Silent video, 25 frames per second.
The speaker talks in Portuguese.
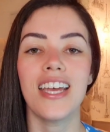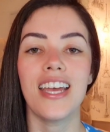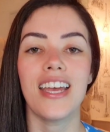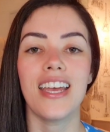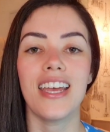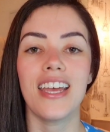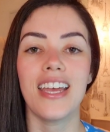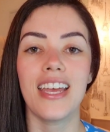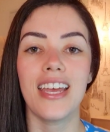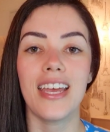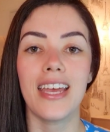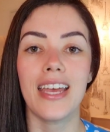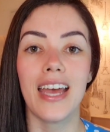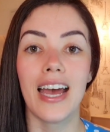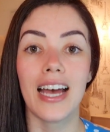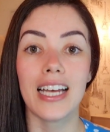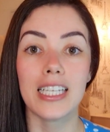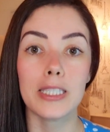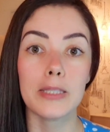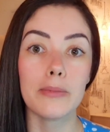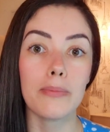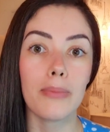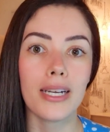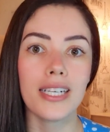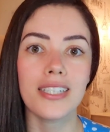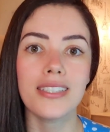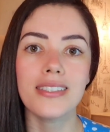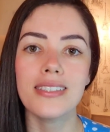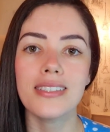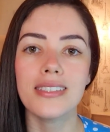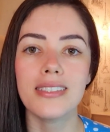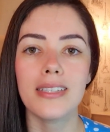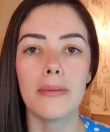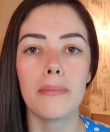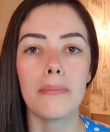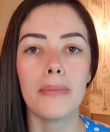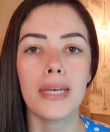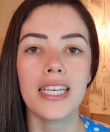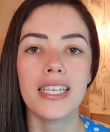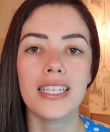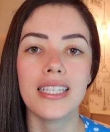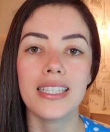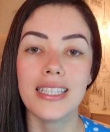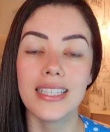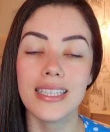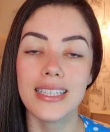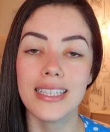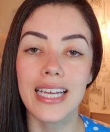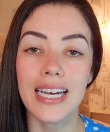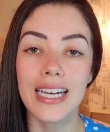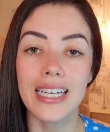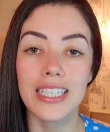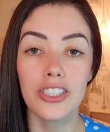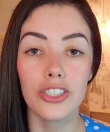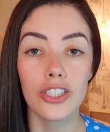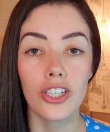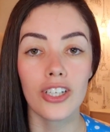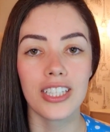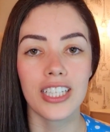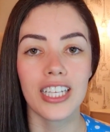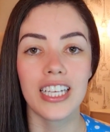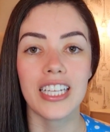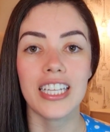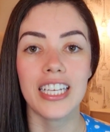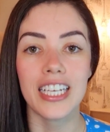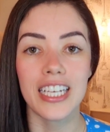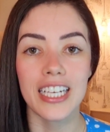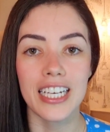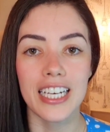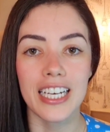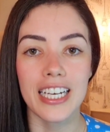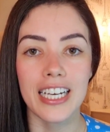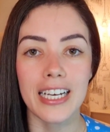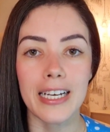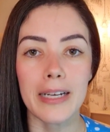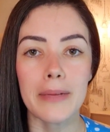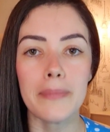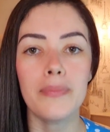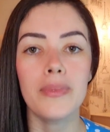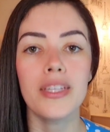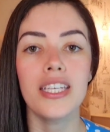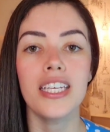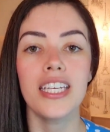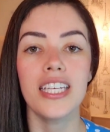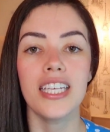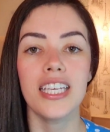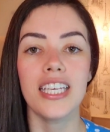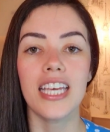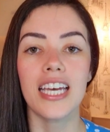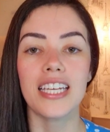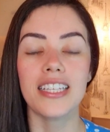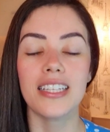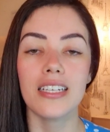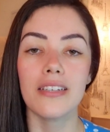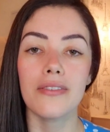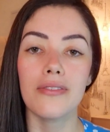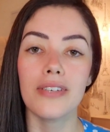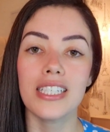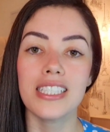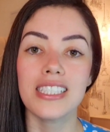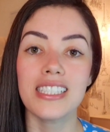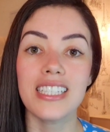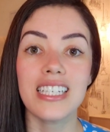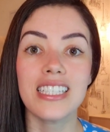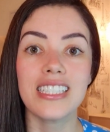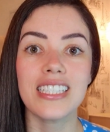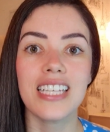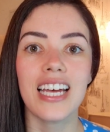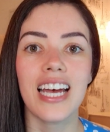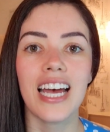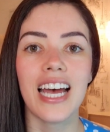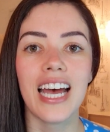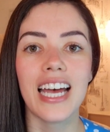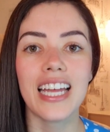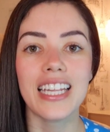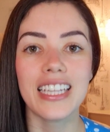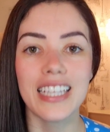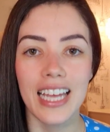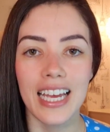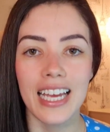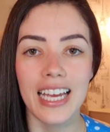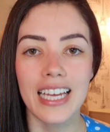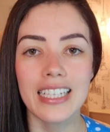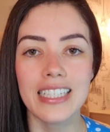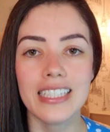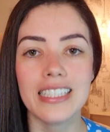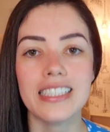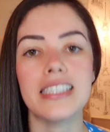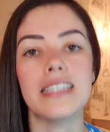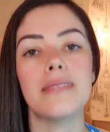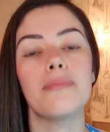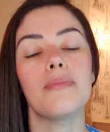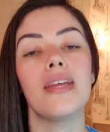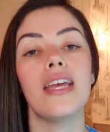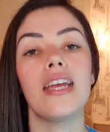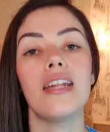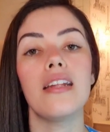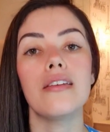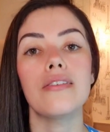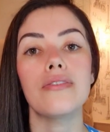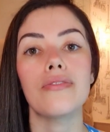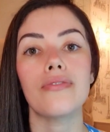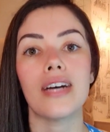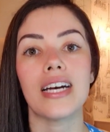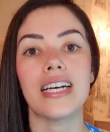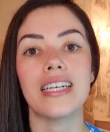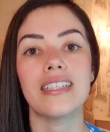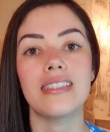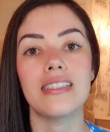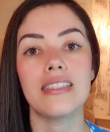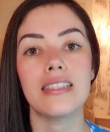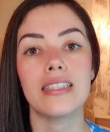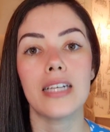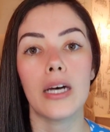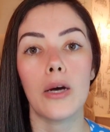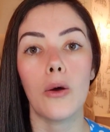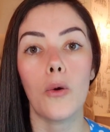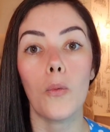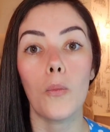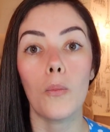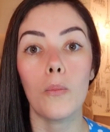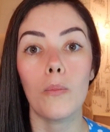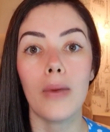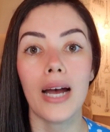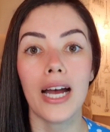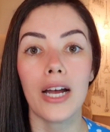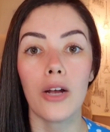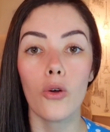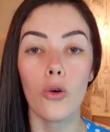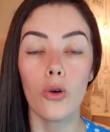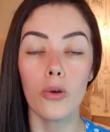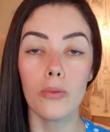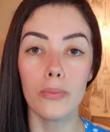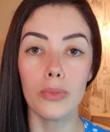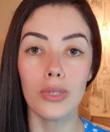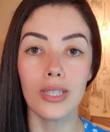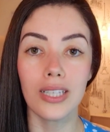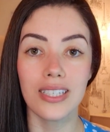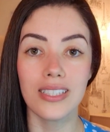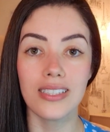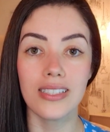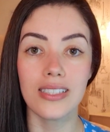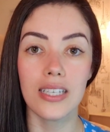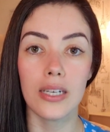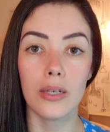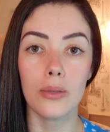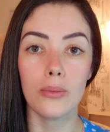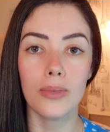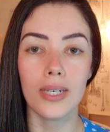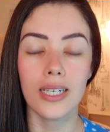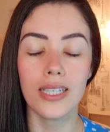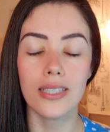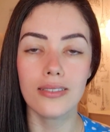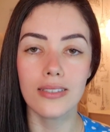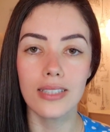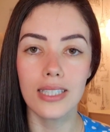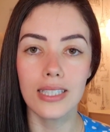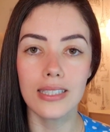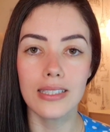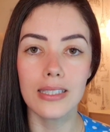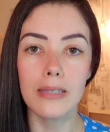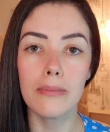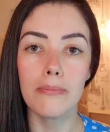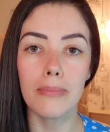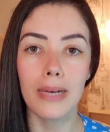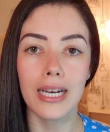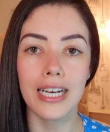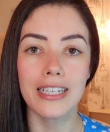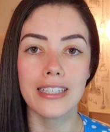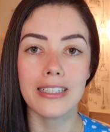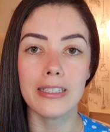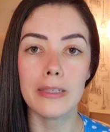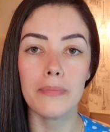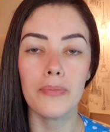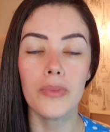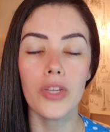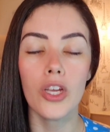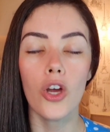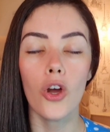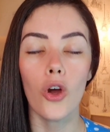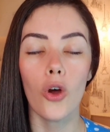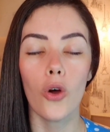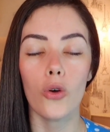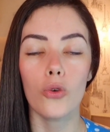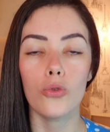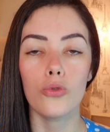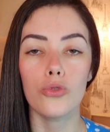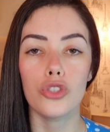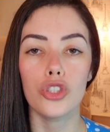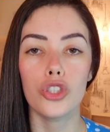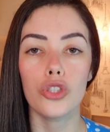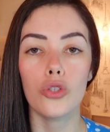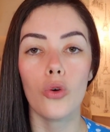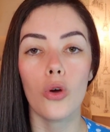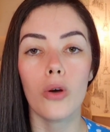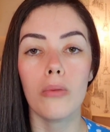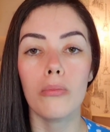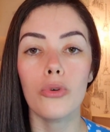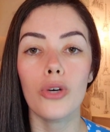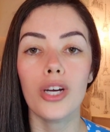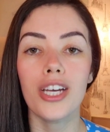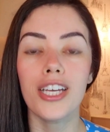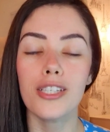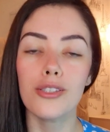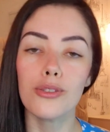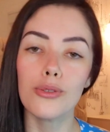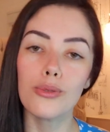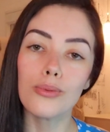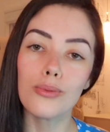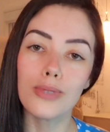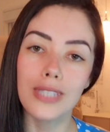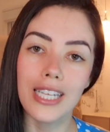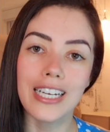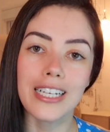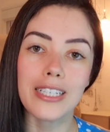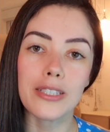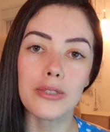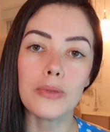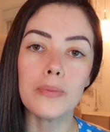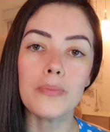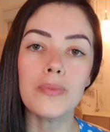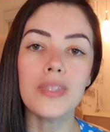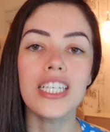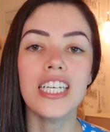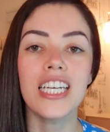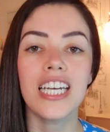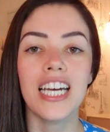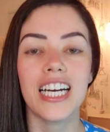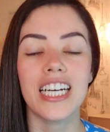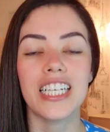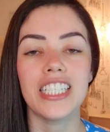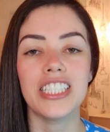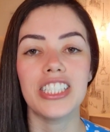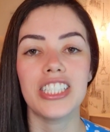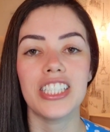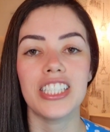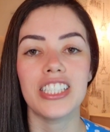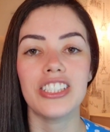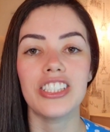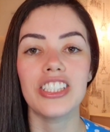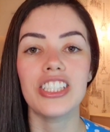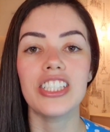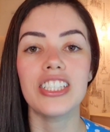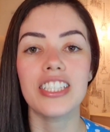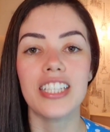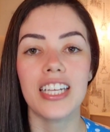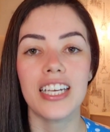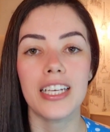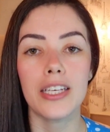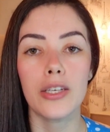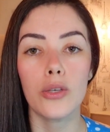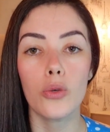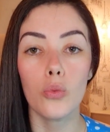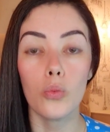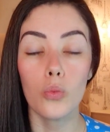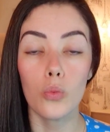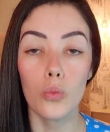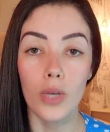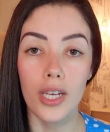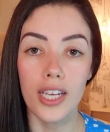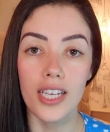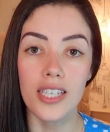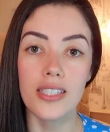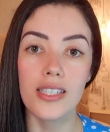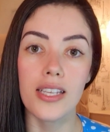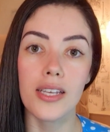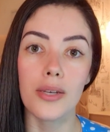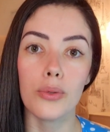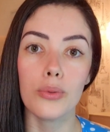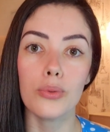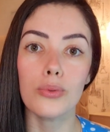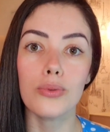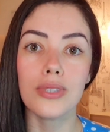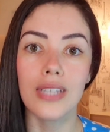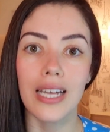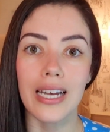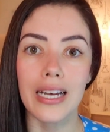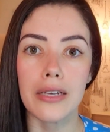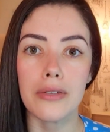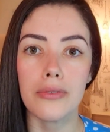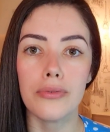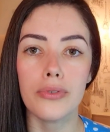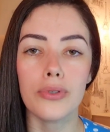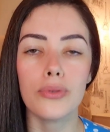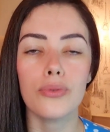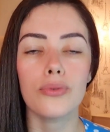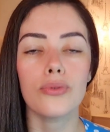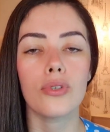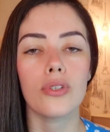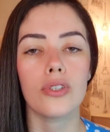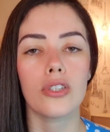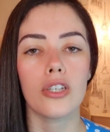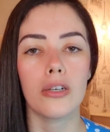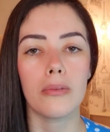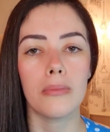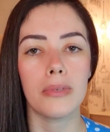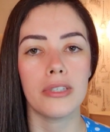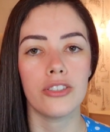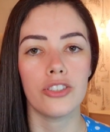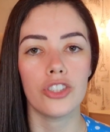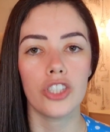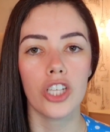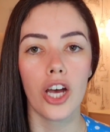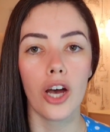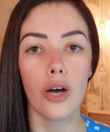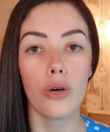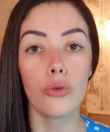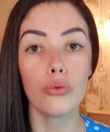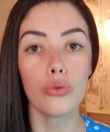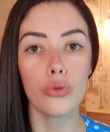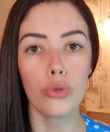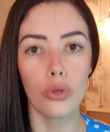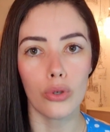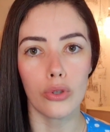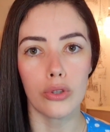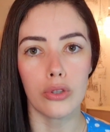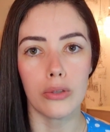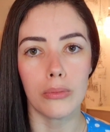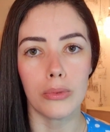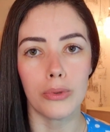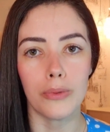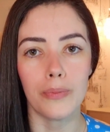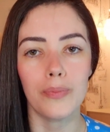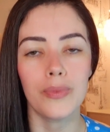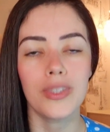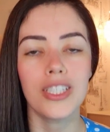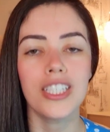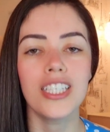é, as partes também da JDK e através dessa análise ele faz então uma compilação antecipada onde como resultado a gente tem um executável totalmente autônomo.